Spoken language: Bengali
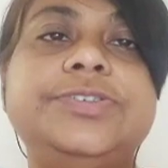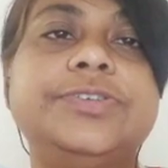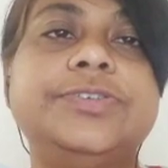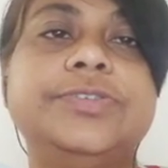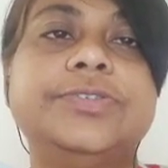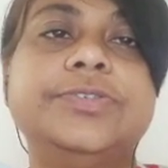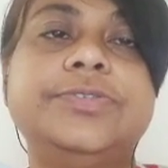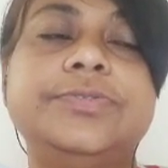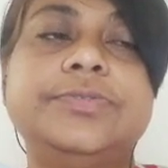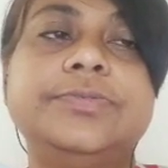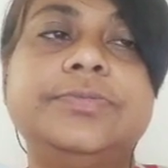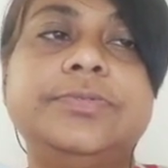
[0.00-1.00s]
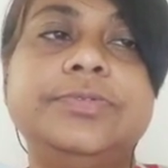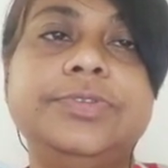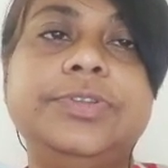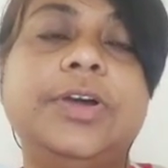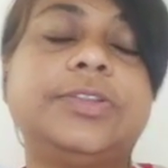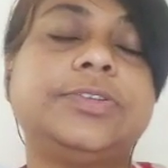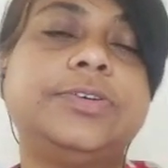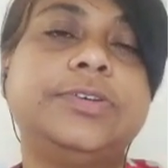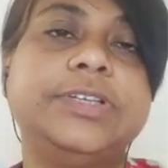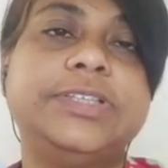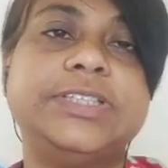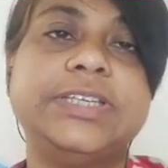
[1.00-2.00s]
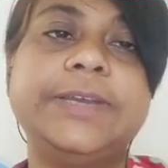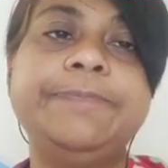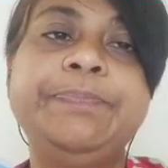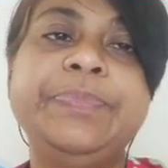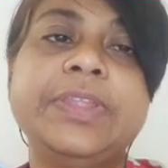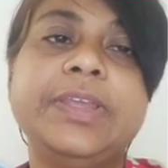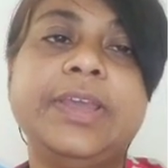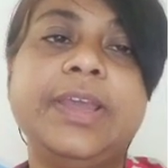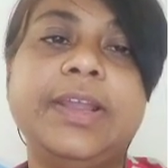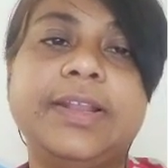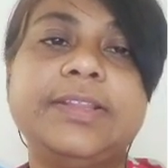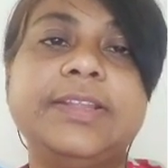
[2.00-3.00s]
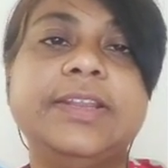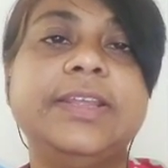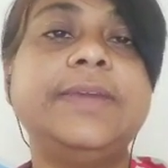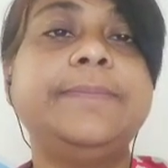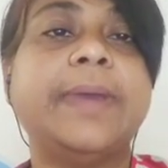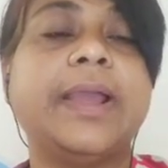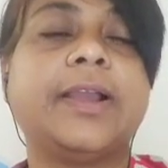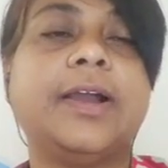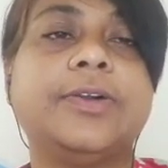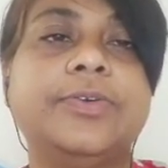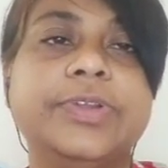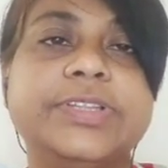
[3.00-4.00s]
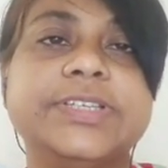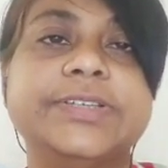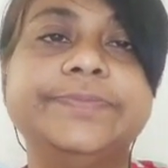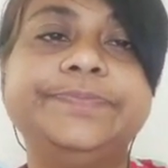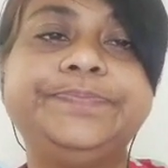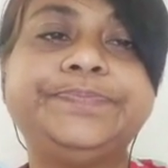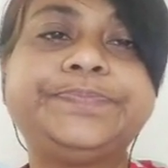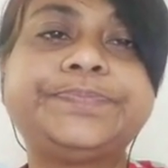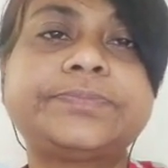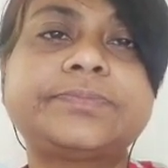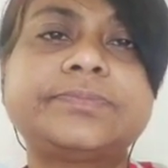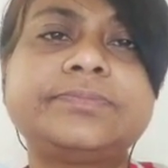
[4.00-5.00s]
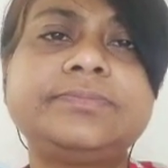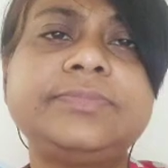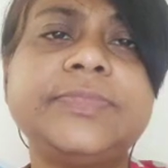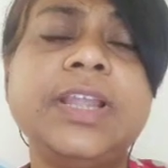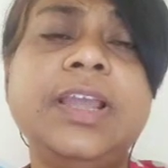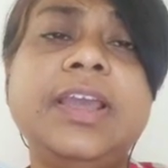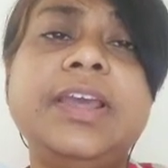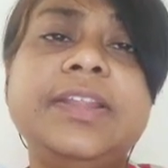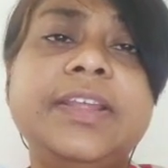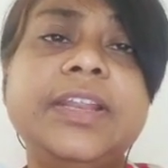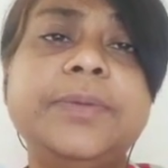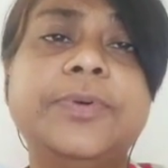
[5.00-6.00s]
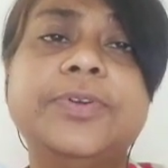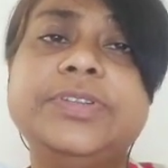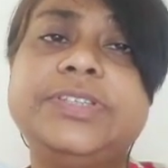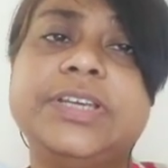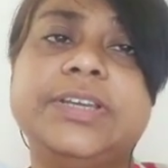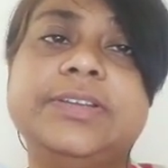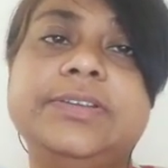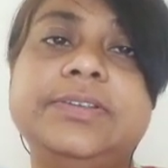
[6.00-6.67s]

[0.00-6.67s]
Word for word: জন্য উদ্ধত হয়েছে এটা তিনি ব্যাখ্যা করেছেন তিনি বলছেন